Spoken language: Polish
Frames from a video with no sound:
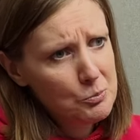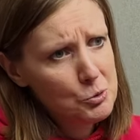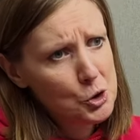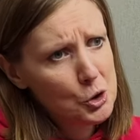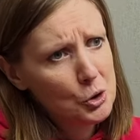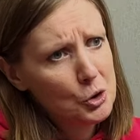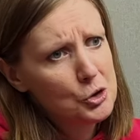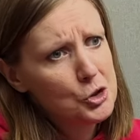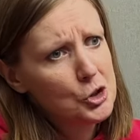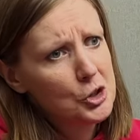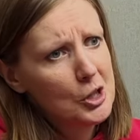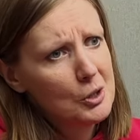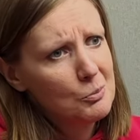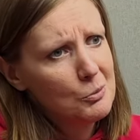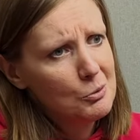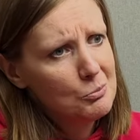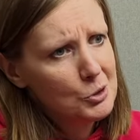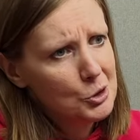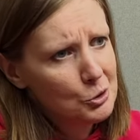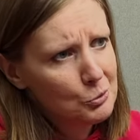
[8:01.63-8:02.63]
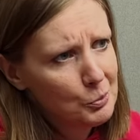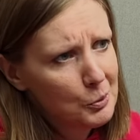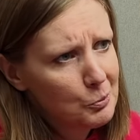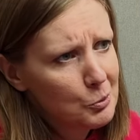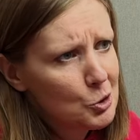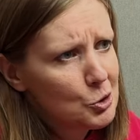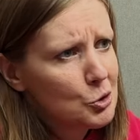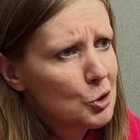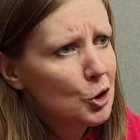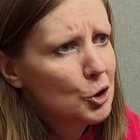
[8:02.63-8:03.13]
przychodzi ten moment po
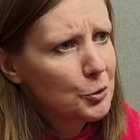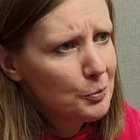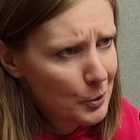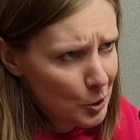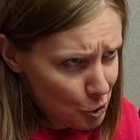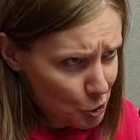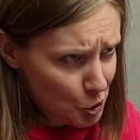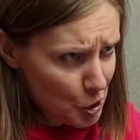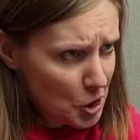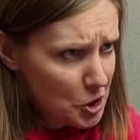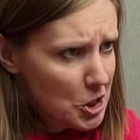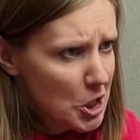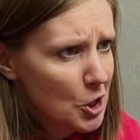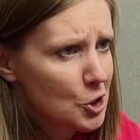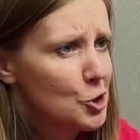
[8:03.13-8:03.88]
prostu odprężenia,